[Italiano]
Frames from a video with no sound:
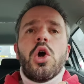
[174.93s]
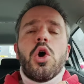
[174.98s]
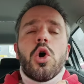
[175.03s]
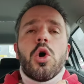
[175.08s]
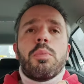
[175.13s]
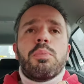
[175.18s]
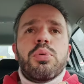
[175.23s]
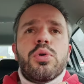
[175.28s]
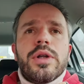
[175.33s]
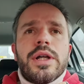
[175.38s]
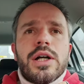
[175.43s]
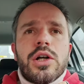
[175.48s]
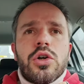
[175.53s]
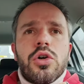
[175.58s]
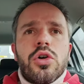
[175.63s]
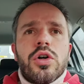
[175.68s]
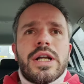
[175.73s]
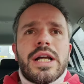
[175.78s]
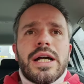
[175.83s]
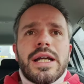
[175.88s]
Oppure
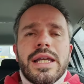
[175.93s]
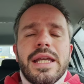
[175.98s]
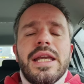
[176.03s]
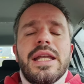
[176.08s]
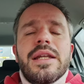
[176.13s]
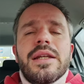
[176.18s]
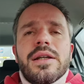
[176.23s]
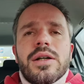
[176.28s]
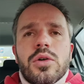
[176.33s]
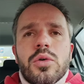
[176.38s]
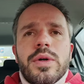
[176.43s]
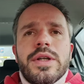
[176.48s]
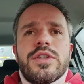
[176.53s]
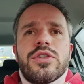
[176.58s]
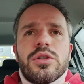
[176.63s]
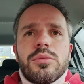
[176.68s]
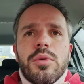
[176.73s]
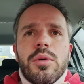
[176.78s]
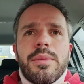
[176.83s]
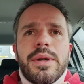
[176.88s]
ancora, in
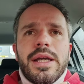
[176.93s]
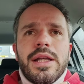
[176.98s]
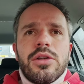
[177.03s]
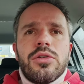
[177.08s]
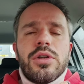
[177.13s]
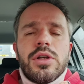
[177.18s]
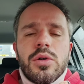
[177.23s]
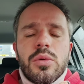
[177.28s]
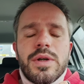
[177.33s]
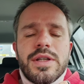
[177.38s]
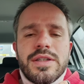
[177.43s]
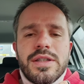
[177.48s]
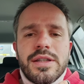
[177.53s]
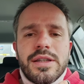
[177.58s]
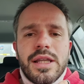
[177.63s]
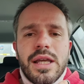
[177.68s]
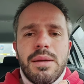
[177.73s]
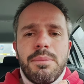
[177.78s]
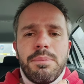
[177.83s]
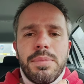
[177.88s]
questo momento, in questi
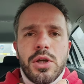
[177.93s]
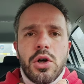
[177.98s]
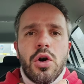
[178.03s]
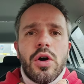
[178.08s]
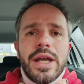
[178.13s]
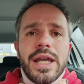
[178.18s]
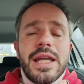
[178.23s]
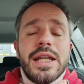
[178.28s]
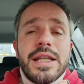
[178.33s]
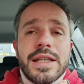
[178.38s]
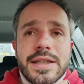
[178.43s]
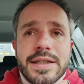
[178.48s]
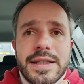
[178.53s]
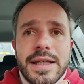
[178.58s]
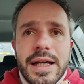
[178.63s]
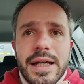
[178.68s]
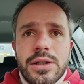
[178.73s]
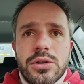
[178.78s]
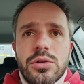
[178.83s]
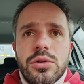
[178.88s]
tempi, ho
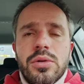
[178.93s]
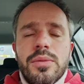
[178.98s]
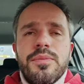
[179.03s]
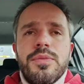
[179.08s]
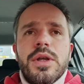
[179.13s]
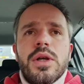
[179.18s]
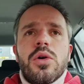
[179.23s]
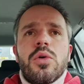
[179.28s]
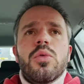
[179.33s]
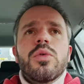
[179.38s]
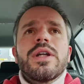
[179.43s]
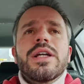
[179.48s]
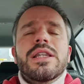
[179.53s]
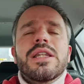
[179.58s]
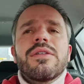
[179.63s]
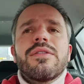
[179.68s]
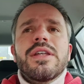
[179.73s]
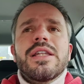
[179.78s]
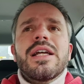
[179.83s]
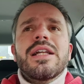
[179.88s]
iniziato
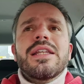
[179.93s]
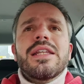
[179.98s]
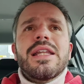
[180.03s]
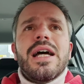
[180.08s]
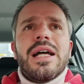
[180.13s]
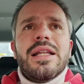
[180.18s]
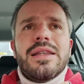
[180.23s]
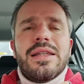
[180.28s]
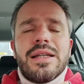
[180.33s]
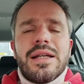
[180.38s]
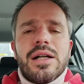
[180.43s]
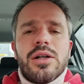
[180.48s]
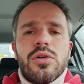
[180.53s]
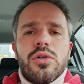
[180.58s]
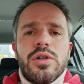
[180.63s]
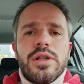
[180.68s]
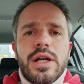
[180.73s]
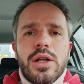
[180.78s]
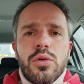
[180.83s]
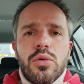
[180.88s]
un'attività didattica
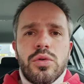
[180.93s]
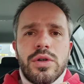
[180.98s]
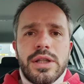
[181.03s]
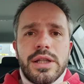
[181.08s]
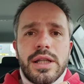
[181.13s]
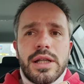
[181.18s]
con gli alunni